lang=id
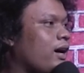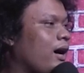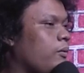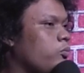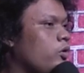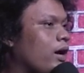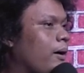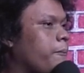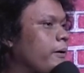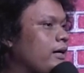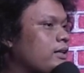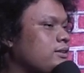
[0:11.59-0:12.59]
kamu
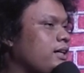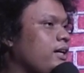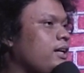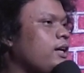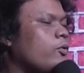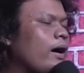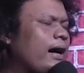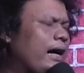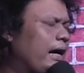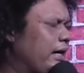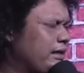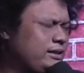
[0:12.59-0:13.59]
kapan kesini
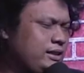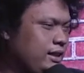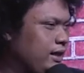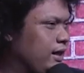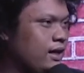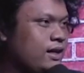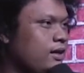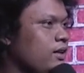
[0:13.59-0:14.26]
wah anjing.